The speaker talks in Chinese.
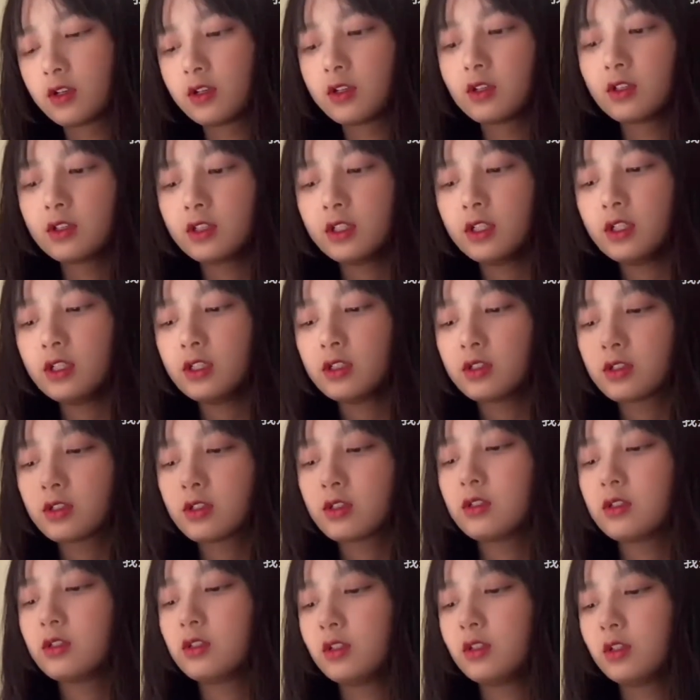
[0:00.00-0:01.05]
这个
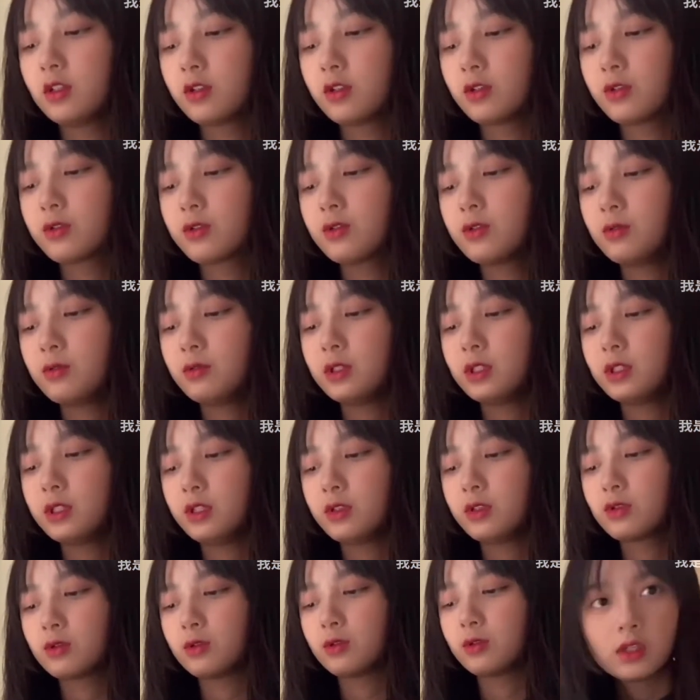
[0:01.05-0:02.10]
是送的那
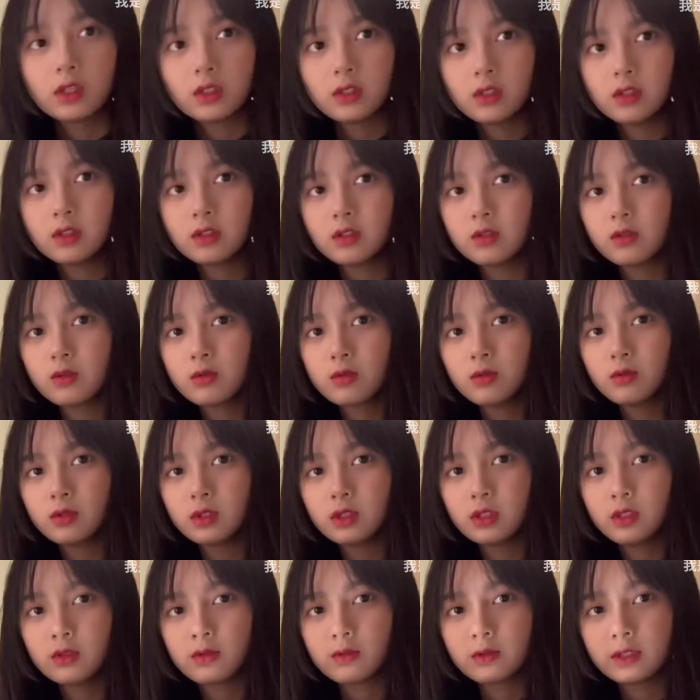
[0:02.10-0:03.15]
种，这个是送的那
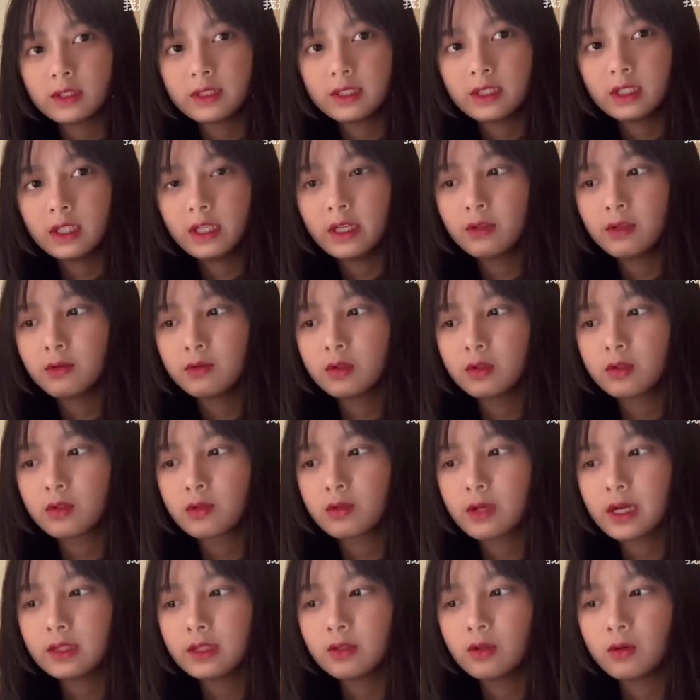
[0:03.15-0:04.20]
种洗脸用的
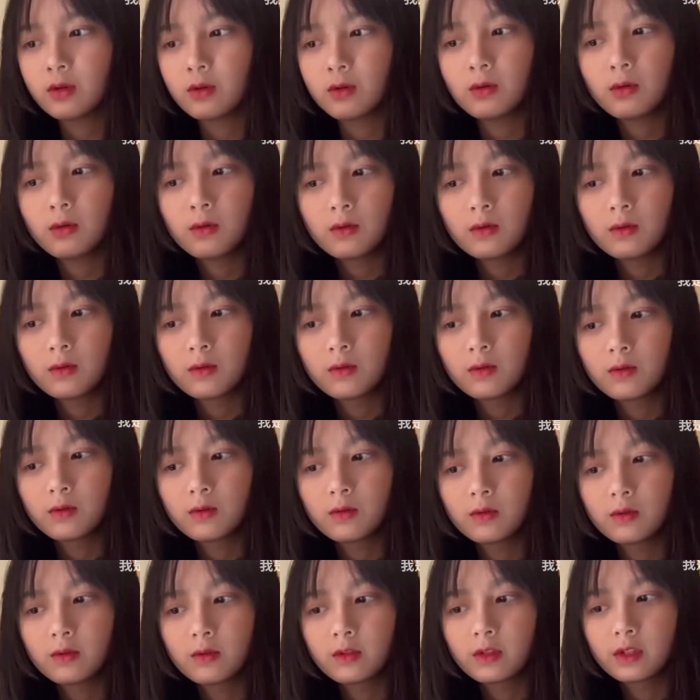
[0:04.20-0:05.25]
刷头，
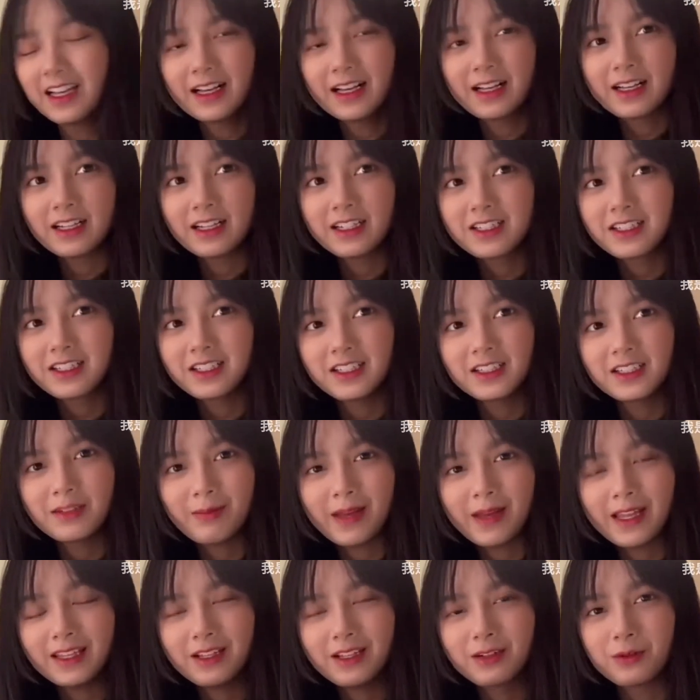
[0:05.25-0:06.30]
可以省一个买
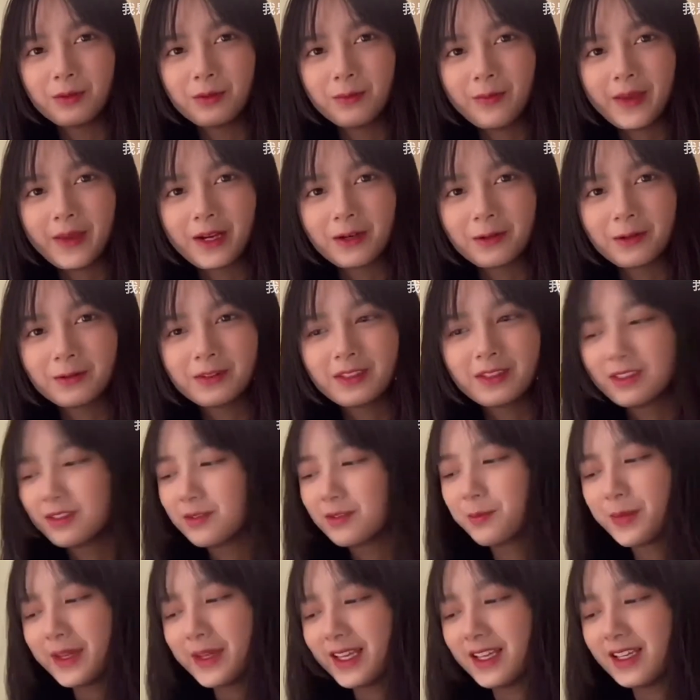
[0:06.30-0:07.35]
那种美容
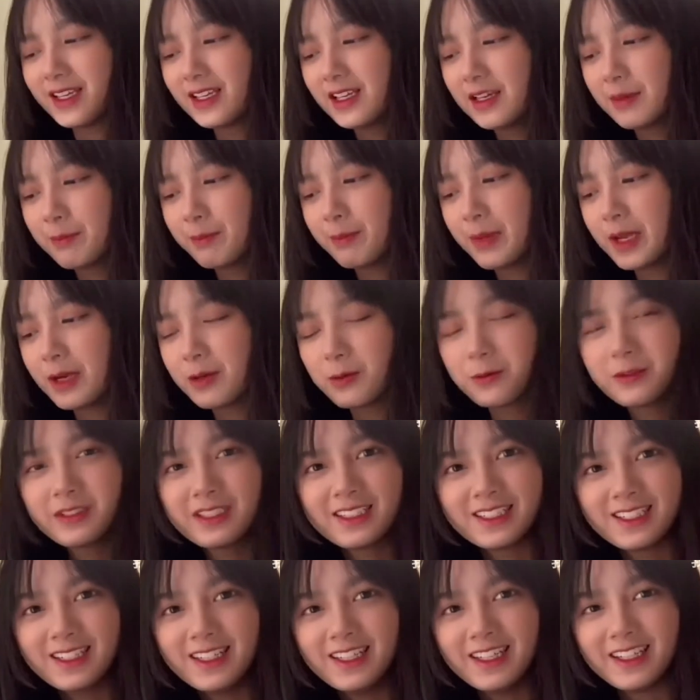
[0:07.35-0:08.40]
配美容洗
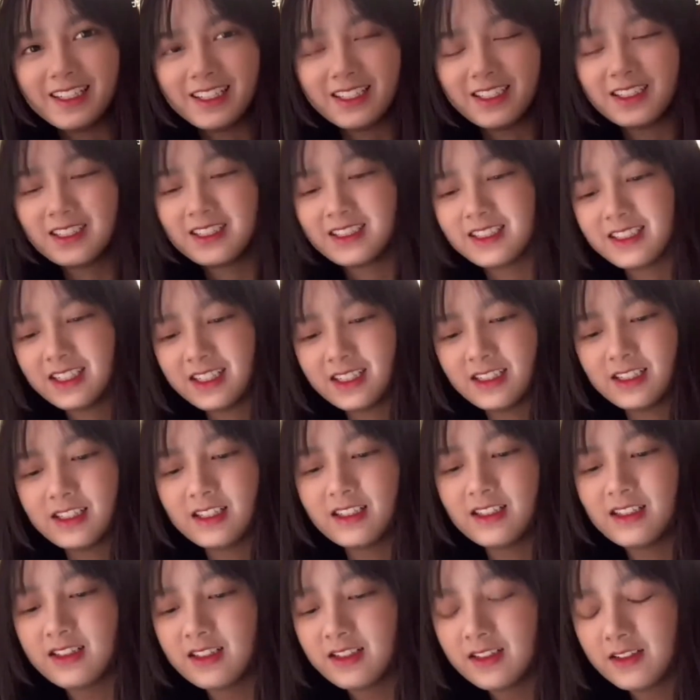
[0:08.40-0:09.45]
脸仪的钱
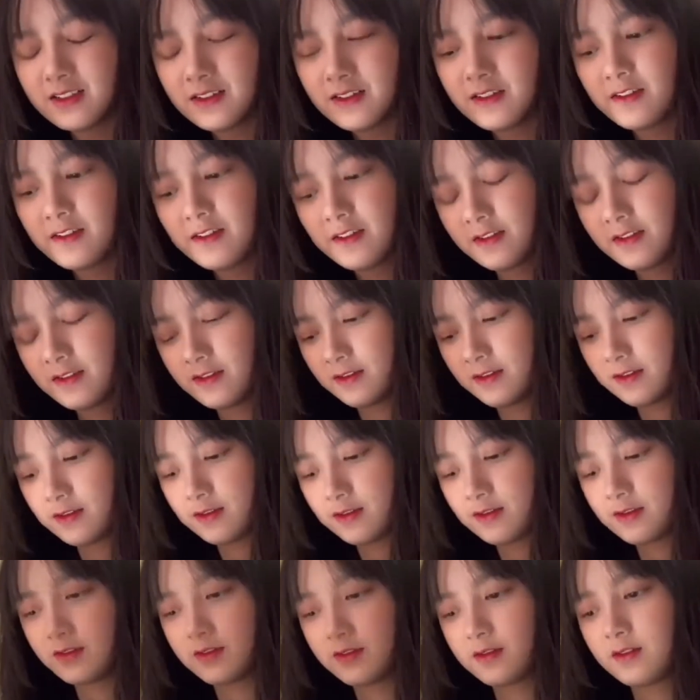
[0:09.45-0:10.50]

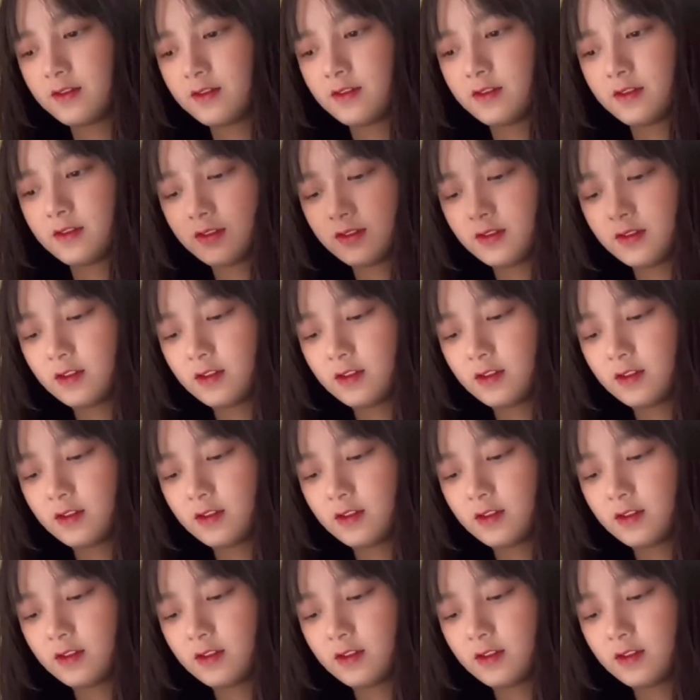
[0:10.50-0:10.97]
了。